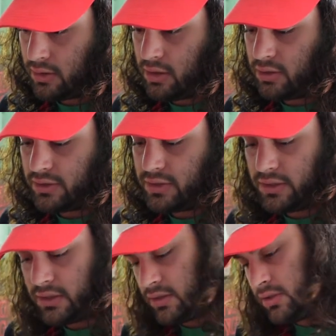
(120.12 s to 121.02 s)
Alors ça
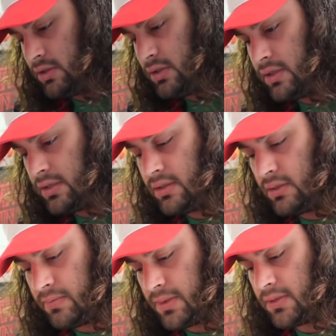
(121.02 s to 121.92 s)
c'est un chien,
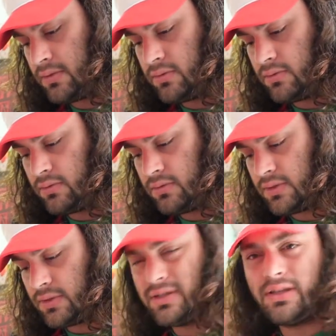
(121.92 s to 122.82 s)
c'est parce que cette